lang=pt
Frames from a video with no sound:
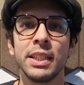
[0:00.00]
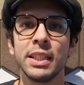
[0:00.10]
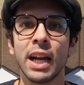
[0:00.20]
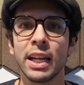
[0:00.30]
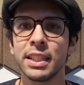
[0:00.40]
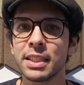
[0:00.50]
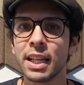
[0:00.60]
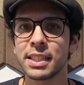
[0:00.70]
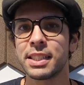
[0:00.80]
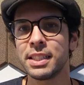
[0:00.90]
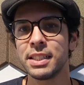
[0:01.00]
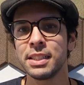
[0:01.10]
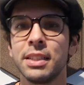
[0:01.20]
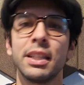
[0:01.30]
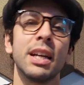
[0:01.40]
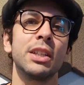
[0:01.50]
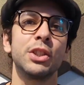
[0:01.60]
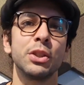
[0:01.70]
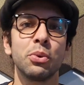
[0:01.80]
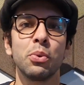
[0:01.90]
e ainda assim
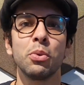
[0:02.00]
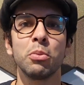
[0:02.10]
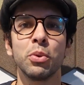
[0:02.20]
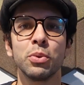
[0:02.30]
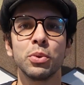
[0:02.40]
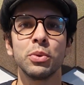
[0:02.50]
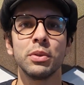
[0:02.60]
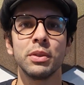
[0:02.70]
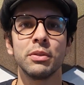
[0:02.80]
interagir com o mundo